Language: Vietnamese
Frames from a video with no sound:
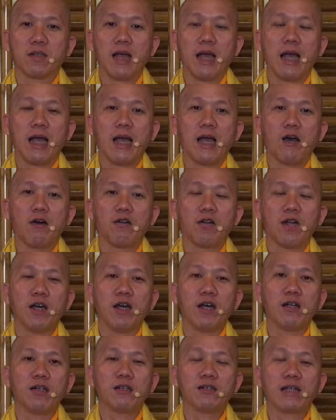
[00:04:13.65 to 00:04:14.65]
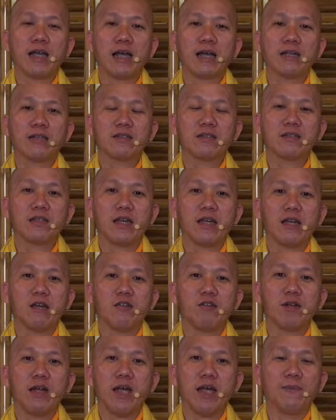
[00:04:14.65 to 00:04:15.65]
cao lớn trắng
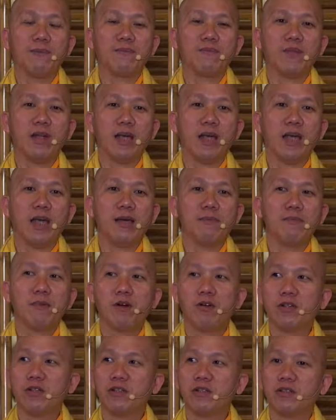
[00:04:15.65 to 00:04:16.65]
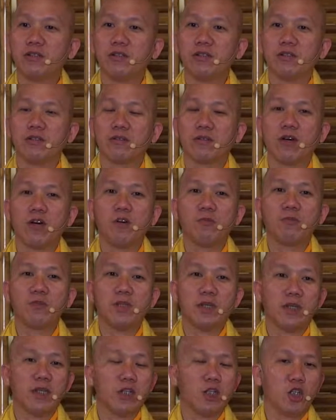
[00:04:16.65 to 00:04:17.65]
trẻo đẹp đẽ môi trường tốt
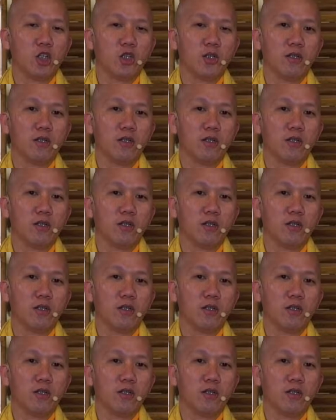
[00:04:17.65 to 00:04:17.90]
vậy